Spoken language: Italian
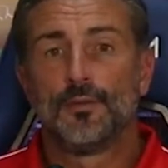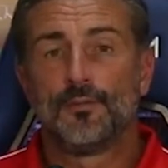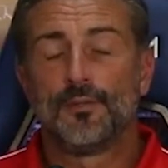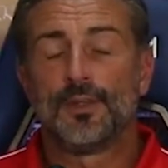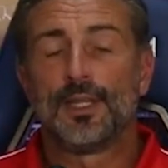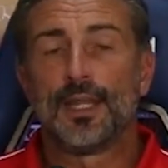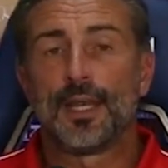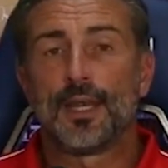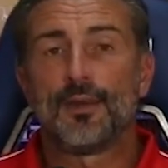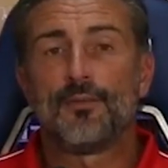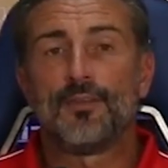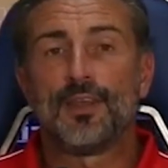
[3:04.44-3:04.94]

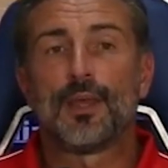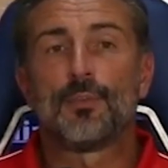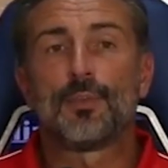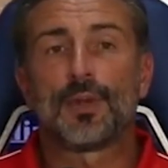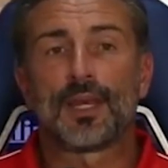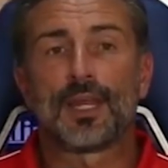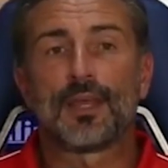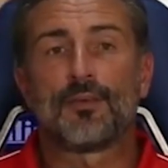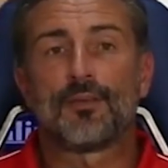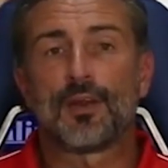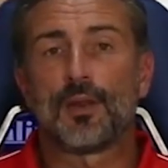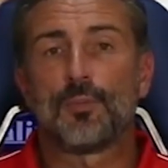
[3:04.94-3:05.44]
venire via
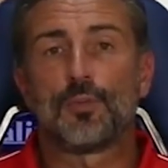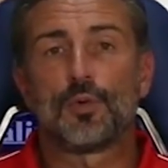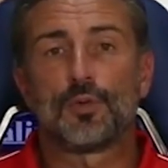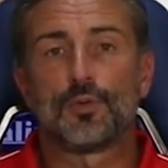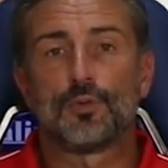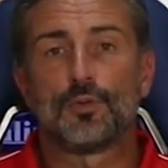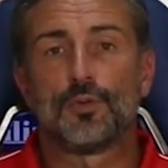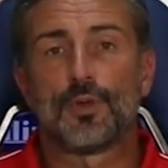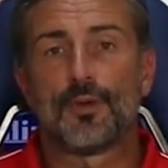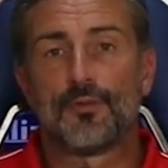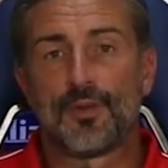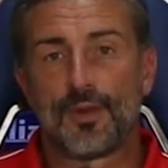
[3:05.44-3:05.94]
perché avrei,
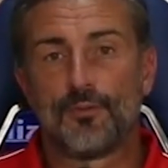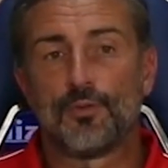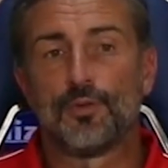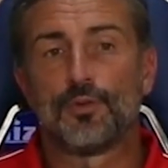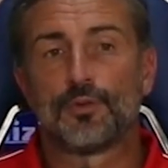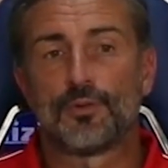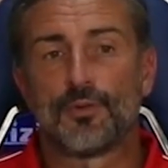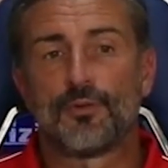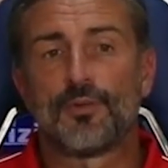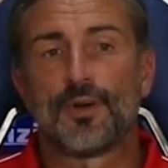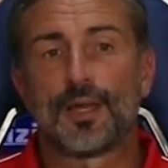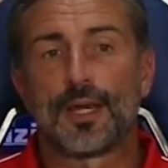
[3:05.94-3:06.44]
potuto, avrei
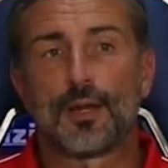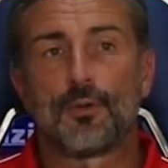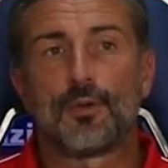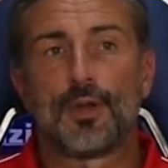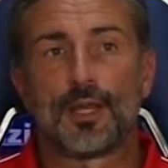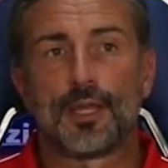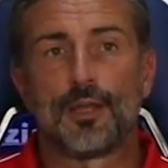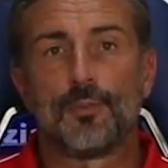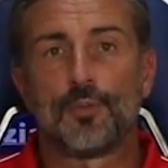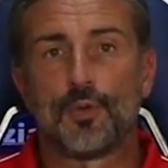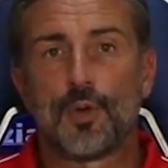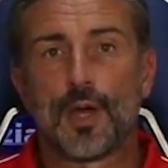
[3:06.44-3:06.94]
voluto fare
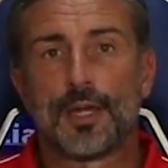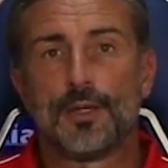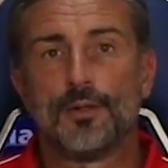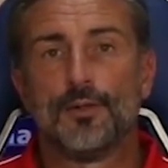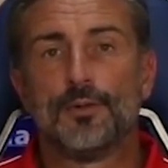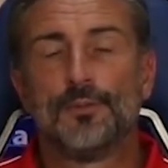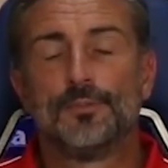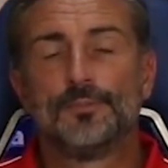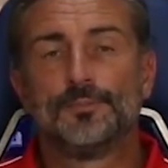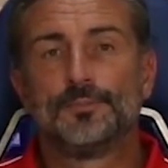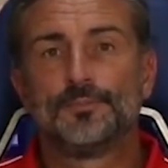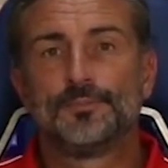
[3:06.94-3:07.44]
qualche più
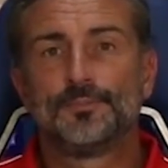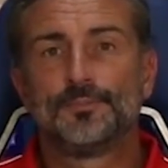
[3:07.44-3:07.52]
anno.